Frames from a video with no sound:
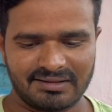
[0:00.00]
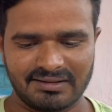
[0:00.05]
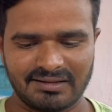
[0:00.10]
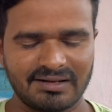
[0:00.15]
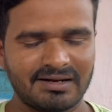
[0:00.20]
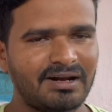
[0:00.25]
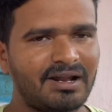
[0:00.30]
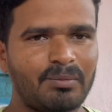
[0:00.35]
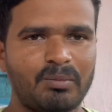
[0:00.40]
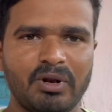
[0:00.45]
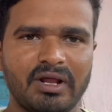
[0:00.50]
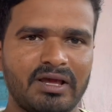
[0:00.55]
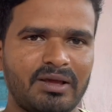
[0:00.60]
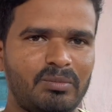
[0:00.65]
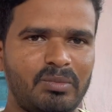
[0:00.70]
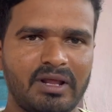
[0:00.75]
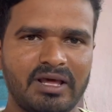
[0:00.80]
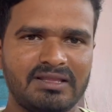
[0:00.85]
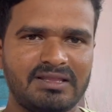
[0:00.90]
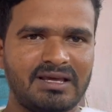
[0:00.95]
ఇంకా డబ్బులు
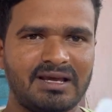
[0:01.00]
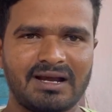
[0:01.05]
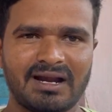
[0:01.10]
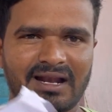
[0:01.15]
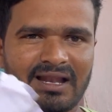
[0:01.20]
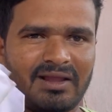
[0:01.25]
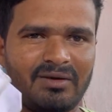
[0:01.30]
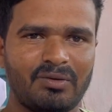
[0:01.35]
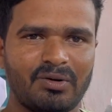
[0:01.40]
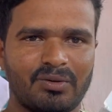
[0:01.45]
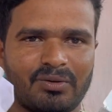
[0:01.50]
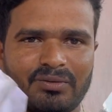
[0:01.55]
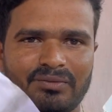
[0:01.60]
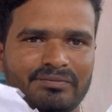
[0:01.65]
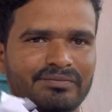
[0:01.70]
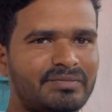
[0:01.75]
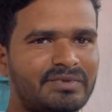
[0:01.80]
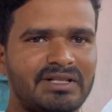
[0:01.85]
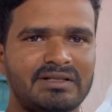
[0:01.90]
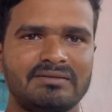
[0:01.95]
గిబ్బులు అయితే ఇంకా అట్లేవాడు
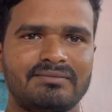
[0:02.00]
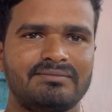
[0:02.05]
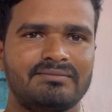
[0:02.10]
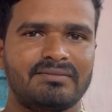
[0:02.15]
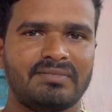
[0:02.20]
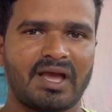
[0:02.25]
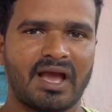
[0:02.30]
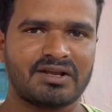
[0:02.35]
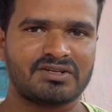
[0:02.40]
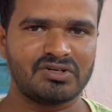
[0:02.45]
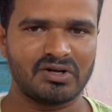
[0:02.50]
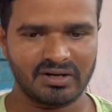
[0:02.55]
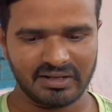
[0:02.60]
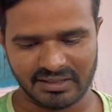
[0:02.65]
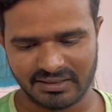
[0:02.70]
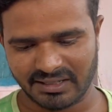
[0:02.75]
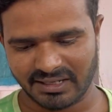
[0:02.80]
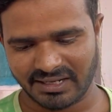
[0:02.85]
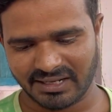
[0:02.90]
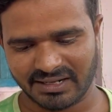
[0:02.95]
యాక్చువల్గా
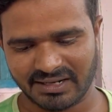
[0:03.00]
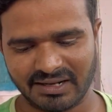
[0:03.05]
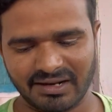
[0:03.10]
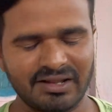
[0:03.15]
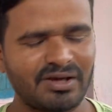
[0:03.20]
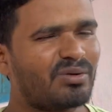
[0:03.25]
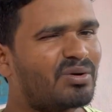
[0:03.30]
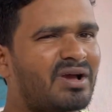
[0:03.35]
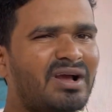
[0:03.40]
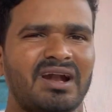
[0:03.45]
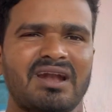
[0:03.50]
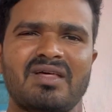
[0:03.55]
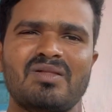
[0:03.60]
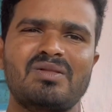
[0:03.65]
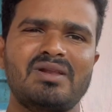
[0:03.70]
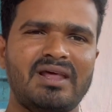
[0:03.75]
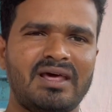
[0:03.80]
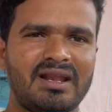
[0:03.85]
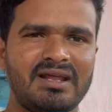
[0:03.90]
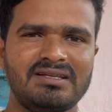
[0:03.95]
ఏంటంటే కనుక నేను కూడా కట్టద్దు
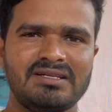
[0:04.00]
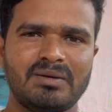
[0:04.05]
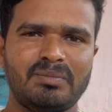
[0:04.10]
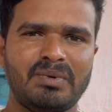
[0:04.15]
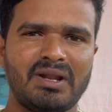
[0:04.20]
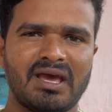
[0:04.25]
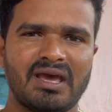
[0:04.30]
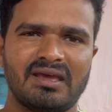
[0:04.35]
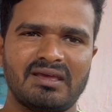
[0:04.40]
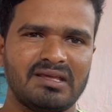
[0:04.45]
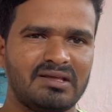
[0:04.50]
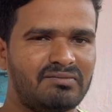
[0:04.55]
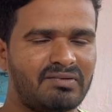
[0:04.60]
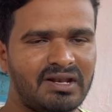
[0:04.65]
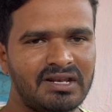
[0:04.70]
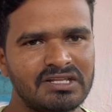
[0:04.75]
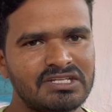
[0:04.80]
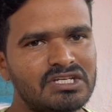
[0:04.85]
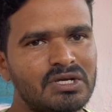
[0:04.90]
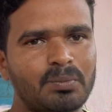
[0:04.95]
లేరని చెప్పిన
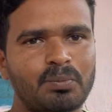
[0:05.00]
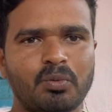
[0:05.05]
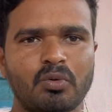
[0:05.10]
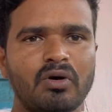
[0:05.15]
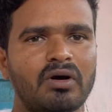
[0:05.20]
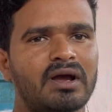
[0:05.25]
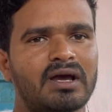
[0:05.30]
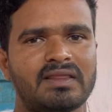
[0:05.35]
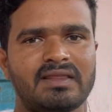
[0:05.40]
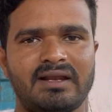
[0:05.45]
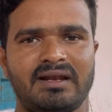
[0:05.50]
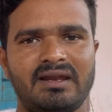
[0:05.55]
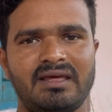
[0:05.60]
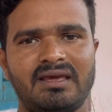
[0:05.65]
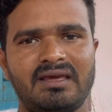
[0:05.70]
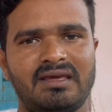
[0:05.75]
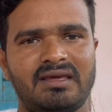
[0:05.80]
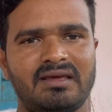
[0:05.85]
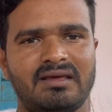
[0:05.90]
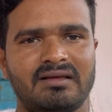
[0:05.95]
ఇవన్నీ చెప్పుకోం కదండి
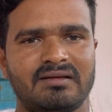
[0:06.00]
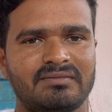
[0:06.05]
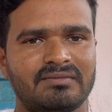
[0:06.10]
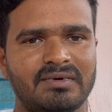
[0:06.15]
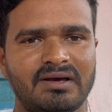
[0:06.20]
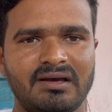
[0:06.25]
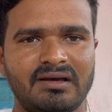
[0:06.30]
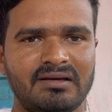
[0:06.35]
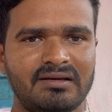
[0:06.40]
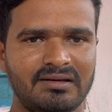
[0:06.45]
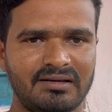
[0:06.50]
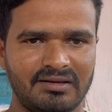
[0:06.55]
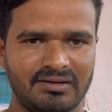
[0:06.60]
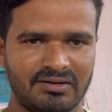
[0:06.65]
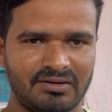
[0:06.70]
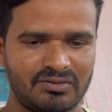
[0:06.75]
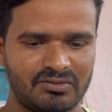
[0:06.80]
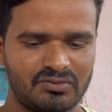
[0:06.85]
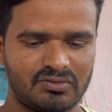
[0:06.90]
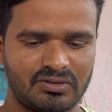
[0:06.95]

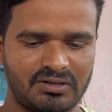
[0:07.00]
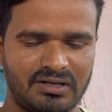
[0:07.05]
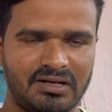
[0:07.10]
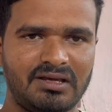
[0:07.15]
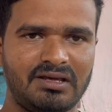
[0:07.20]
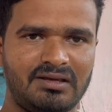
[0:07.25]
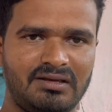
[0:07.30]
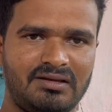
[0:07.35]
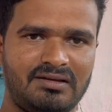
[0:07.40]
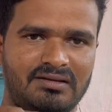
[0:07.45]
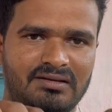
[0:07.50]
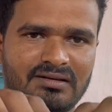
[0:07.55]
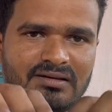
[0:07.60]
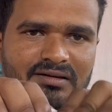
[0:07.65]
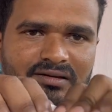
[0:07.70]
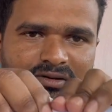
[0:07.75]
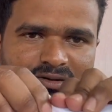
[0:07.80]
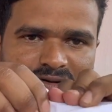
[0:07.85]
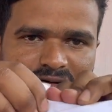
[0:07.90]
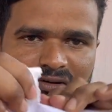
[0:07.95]
చూడండి
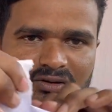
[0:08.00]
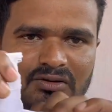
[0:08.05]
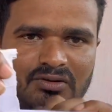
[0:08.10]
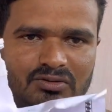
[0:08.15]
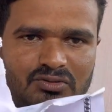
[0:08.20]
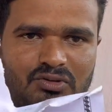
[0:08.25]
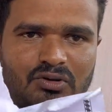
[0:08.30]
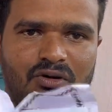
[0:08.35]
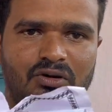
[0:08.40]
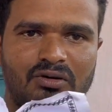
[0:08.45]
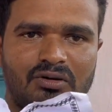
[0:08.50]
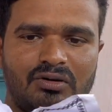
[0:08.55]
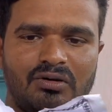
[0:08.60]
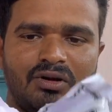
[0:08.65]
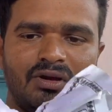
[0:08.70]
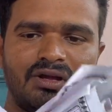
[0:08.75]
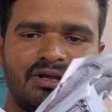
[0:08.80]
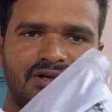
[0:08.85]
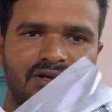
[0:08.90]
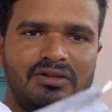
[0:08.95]
సో
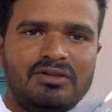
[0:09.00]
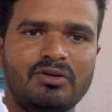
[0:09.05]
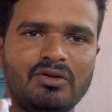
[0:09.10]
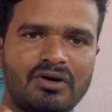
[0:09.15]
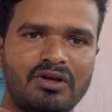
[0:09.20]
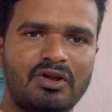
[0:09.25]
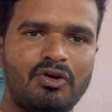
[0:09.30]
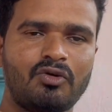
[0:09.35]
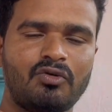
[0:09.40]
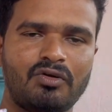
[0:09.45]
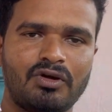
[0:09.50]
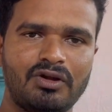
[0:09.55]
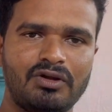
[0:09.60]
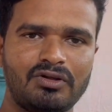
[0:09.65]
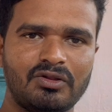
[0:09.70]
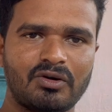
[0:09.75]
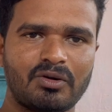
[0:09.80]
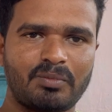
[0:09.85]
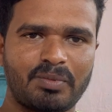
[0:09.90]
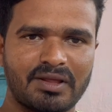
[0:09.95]
కింది ఒక ఇరవై వేలు
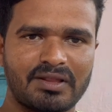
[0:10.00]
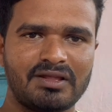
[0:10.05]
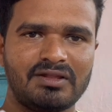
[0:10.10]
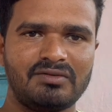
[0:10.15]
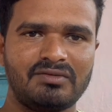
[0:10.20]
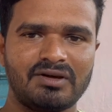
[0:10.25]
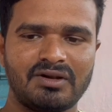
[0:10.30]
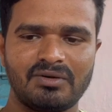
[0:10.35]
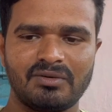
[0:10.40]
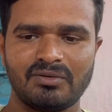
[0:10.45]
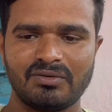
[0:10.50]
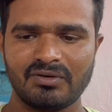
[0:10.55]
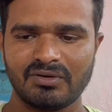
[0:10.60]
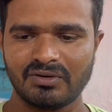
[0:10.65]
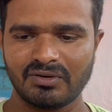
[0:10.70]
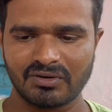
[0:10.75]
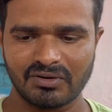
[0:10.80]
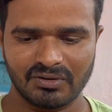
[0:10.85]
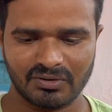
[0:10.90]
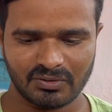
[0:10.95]
ఇది ఒక పదహైదు వేలు
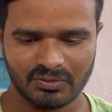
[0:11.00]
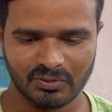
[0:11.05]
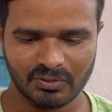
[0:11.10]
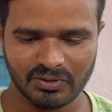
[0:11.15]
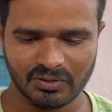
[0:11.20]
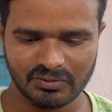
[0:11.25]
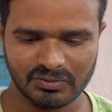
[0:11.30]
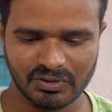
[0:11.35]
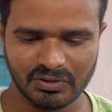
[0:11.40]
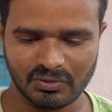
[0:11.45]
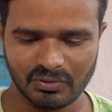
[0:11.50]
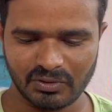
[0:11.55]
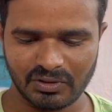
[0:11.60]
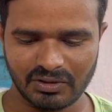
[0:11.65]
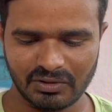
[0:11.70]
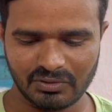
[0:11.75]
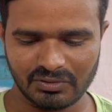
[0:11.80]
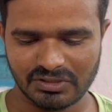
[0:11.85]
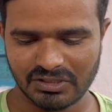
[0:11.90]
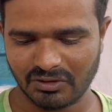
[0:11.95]
టూ థౌజండ్ ట్వంటీ
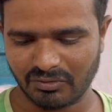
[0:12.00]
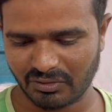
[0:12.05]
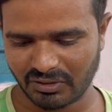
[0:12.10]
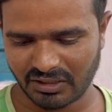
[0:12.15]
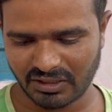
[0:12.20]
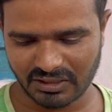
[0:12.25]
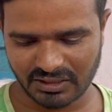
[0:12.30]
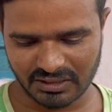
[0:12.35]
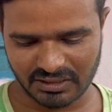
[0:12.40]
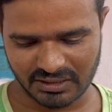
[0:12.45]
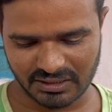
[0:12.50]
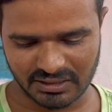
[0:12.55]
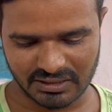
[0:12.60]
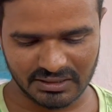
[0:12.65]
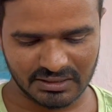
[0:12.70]
నుంచే ఉంది అంటే ఇది